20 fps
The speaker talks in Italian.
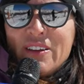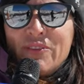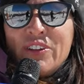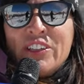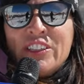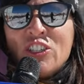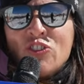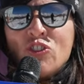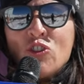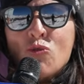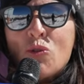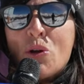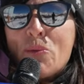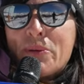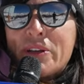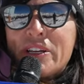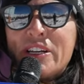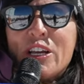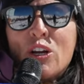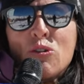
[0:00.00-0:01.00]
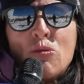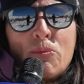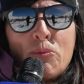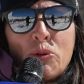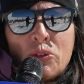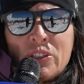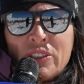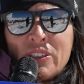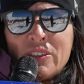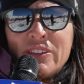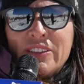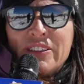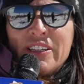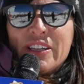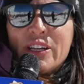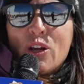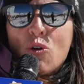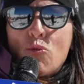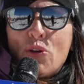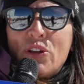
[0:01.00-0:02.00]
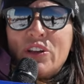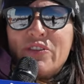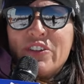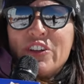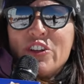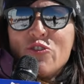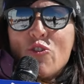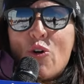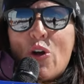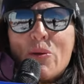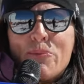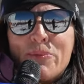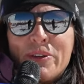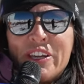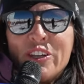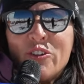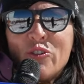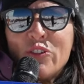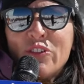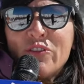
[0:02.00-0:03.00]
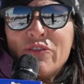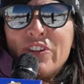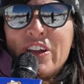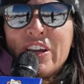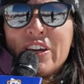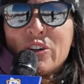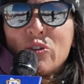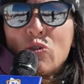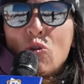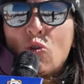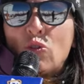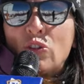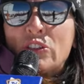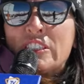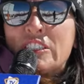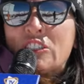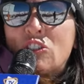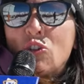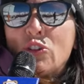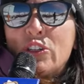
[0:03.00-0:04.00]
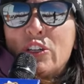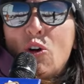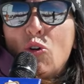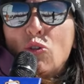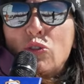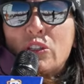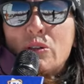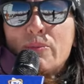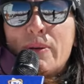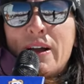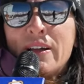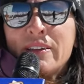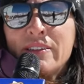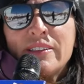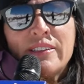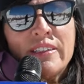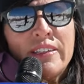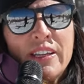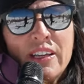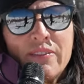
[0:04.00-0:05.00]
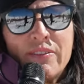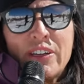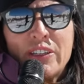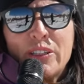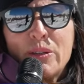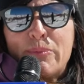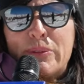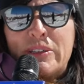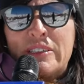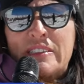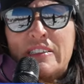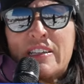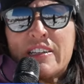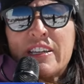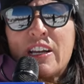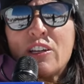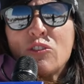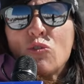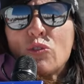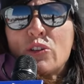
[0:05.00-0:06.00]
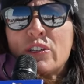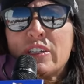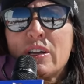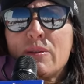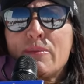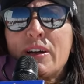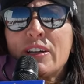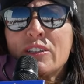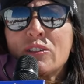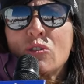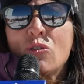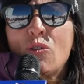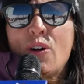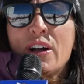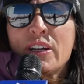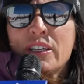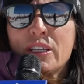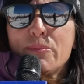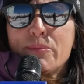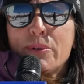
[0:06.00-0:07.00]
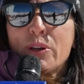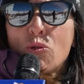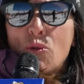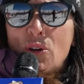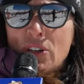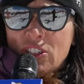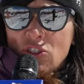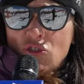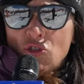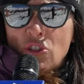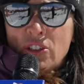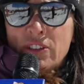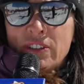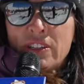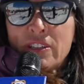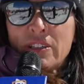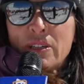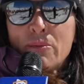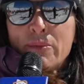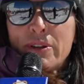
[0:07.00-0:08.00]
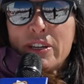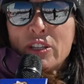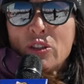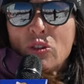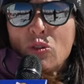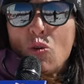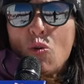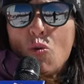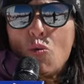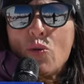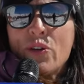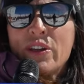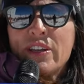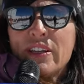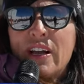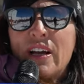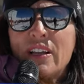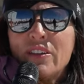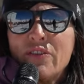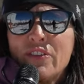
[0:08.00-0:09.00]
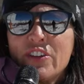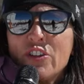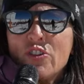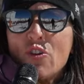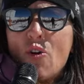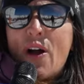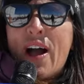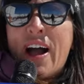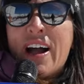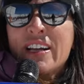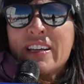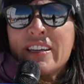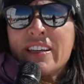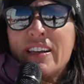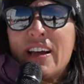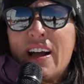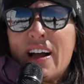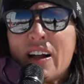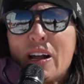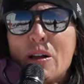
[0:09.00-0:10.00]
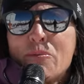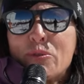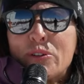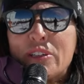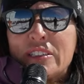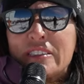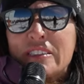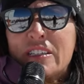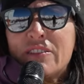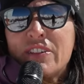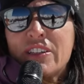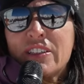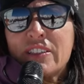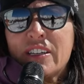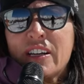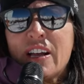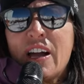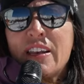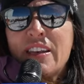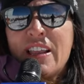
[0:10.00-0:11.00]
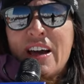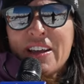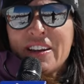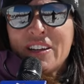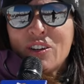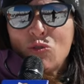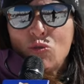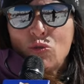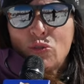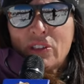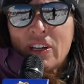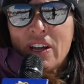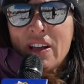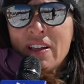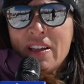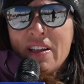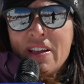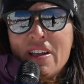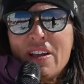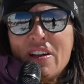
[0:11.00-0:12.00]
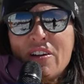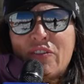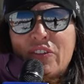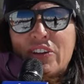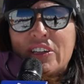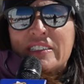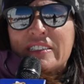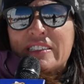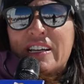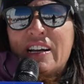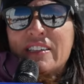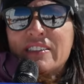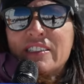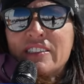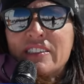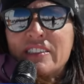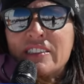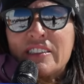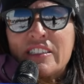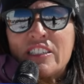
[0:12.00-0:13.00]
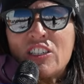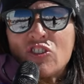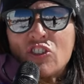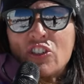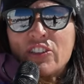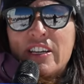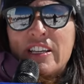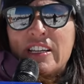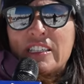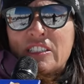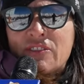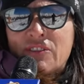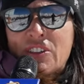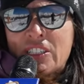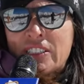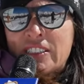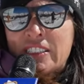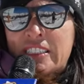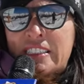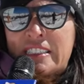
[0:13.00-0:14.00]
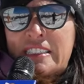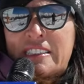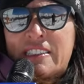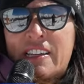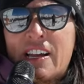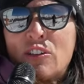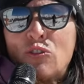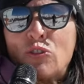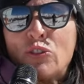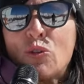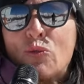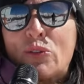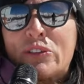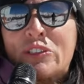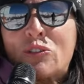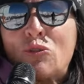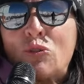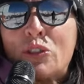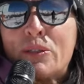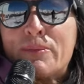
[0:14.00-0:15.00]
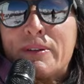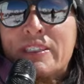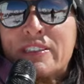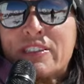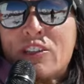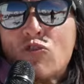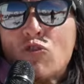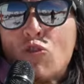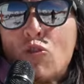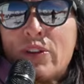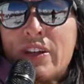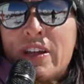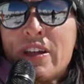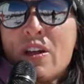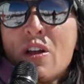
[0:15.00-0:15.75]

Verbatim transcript: 25 aprile, come potete vedere, qui a Livigno è pieno inverno. Condizioni ottimali di neve e di piste che hanno richiamato anche per qualche giorno di allenamento qui a Livigno anche la campionessa elvetica Lara Gut, fresca detentrice della sfera di cristallo di quest'ultima stagione.